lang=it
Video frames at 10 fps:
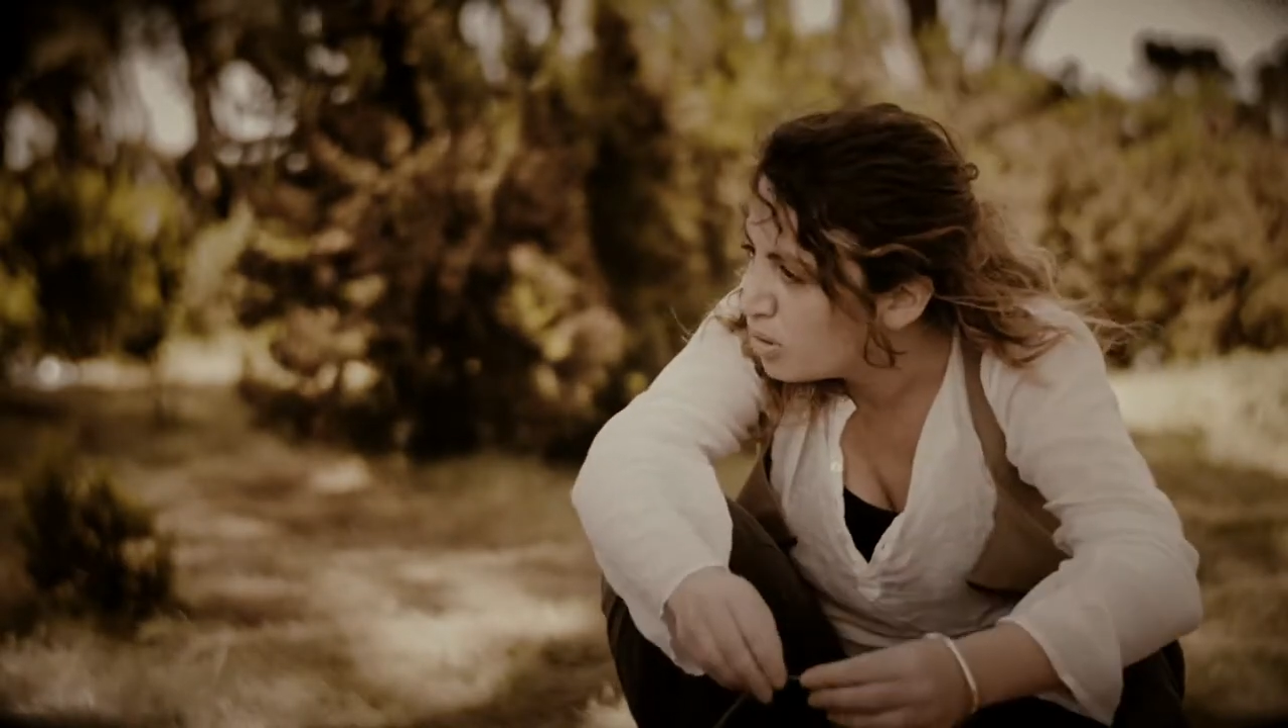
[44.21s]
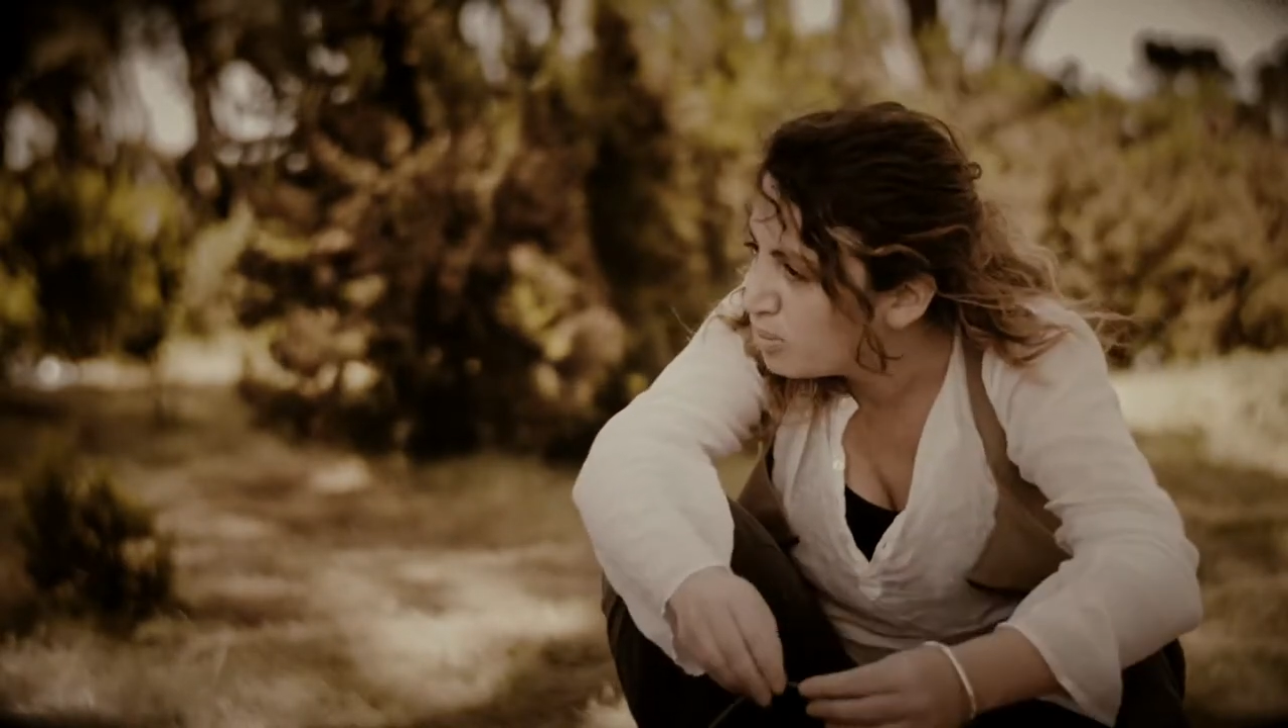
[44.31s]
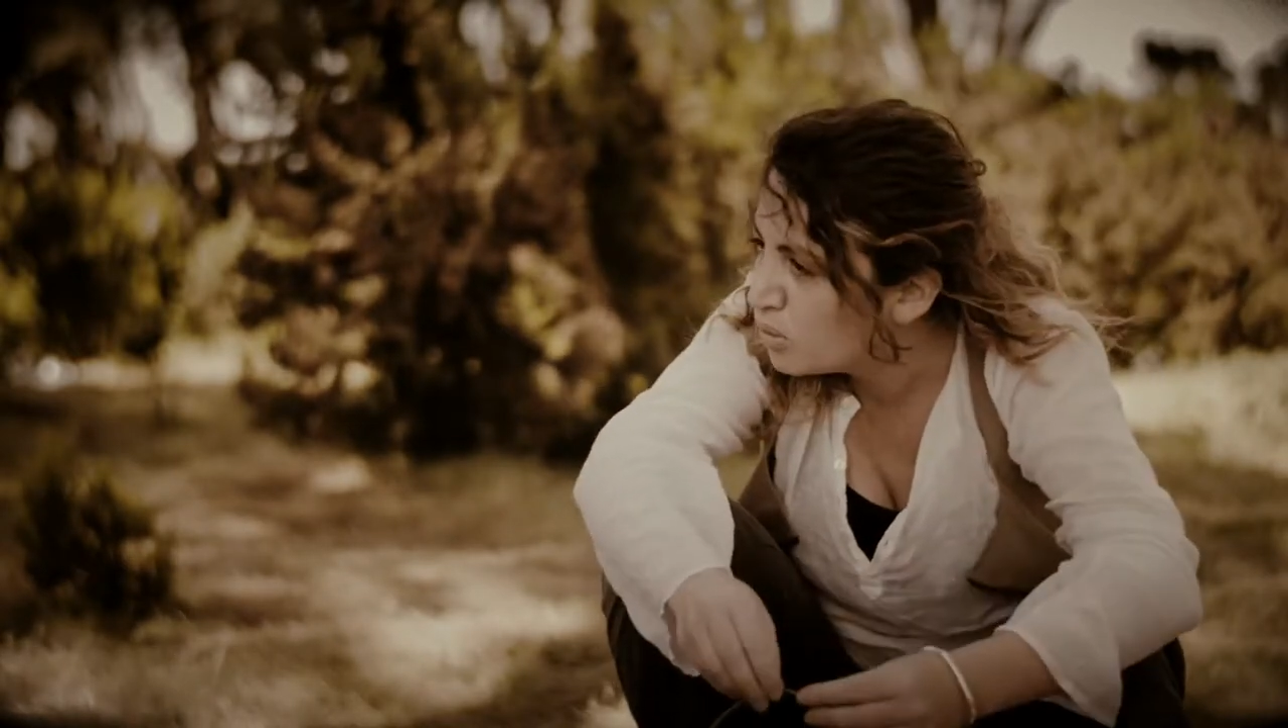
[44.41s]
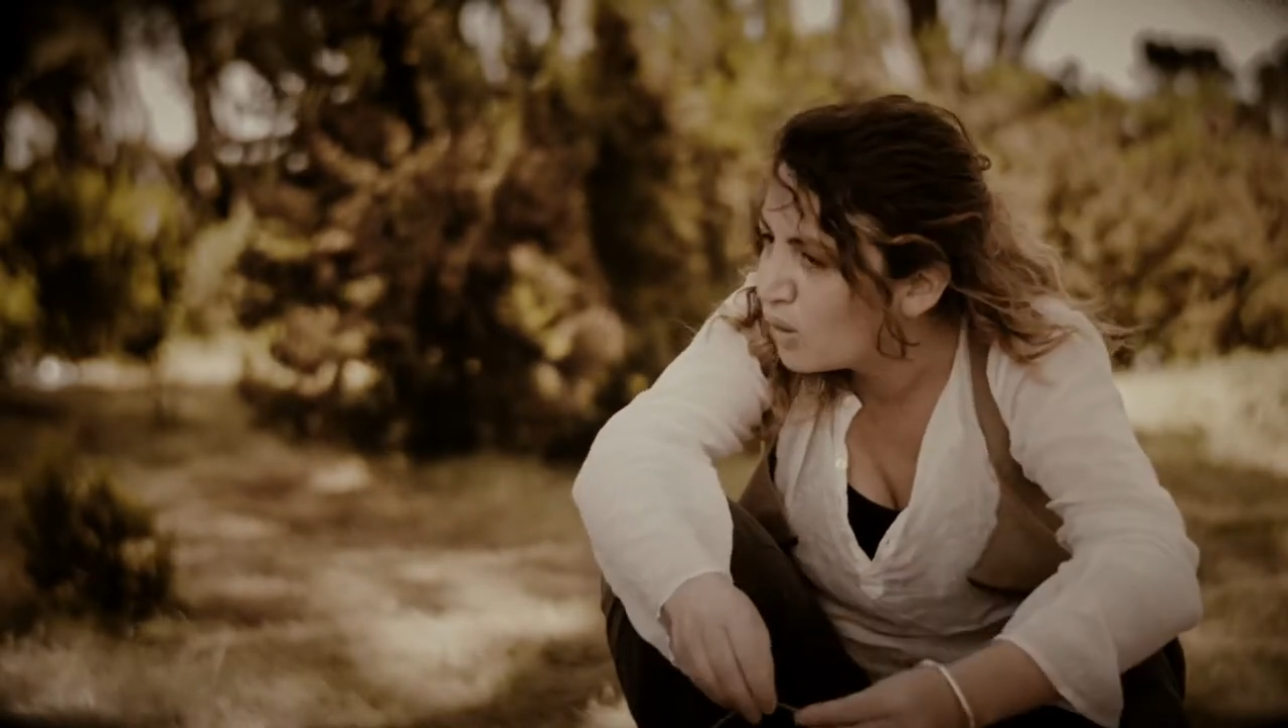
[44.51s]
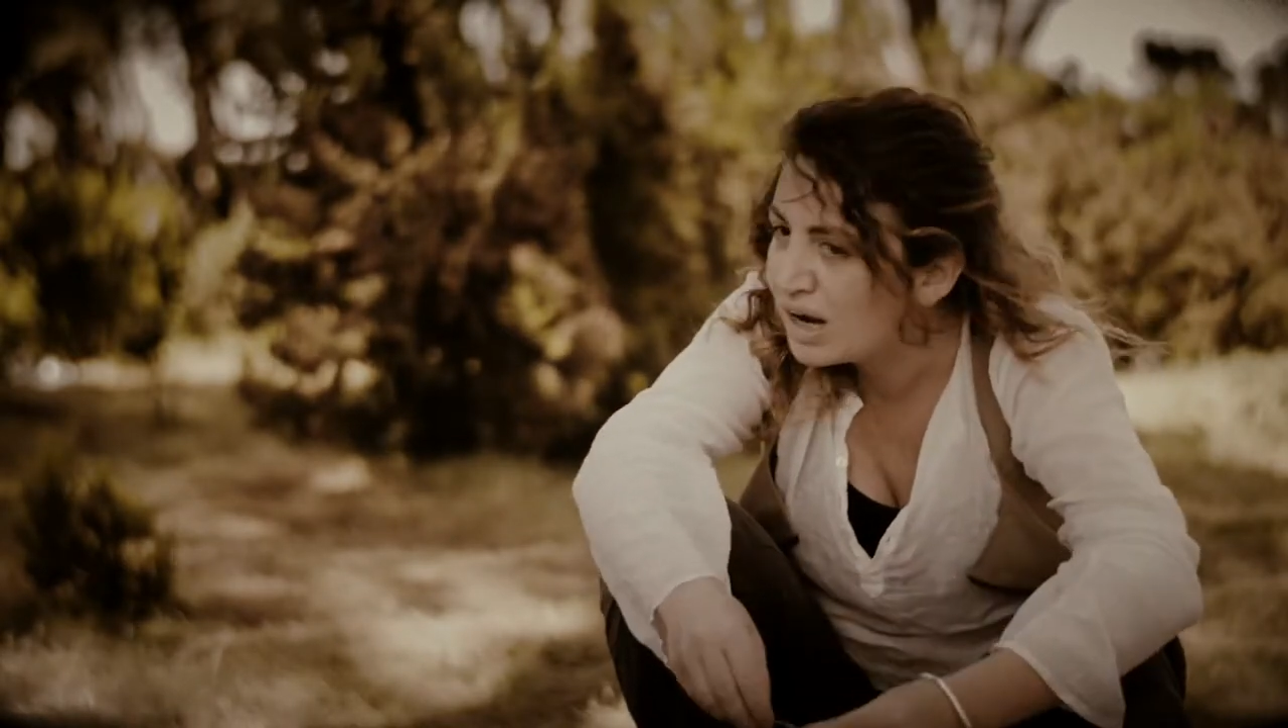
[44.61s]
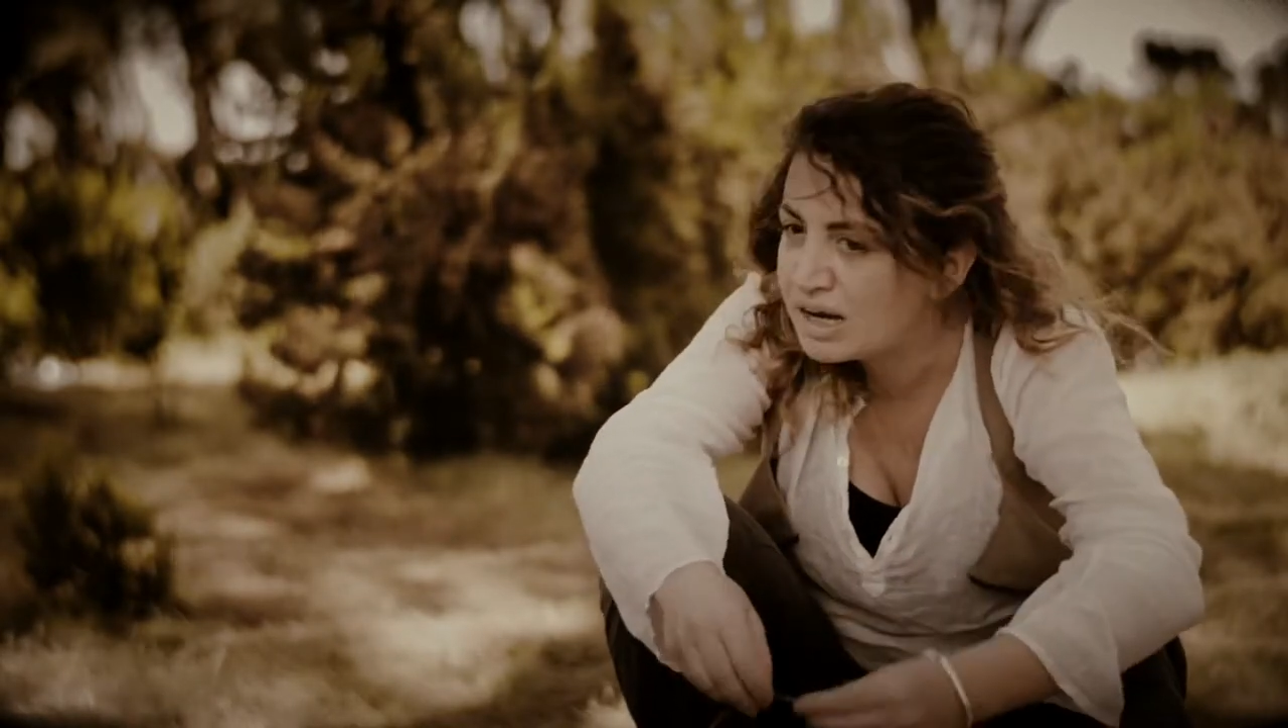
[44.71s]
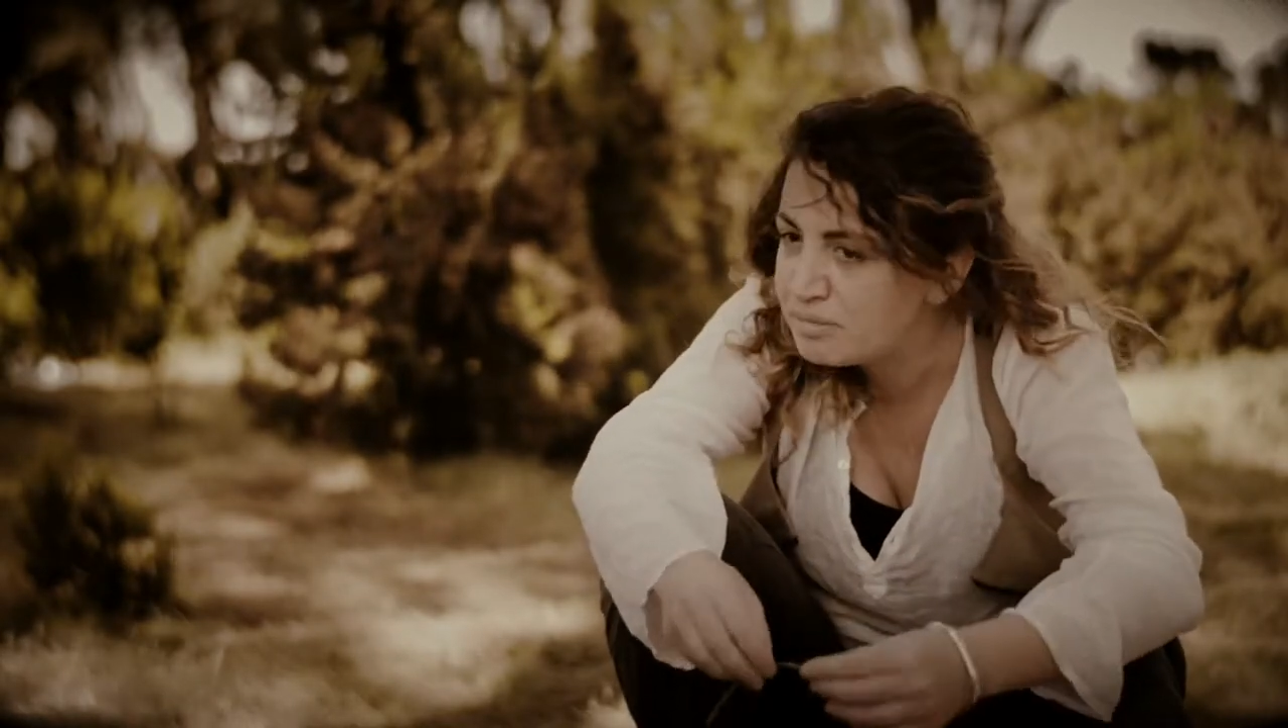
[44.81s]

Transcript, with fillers: popolo alla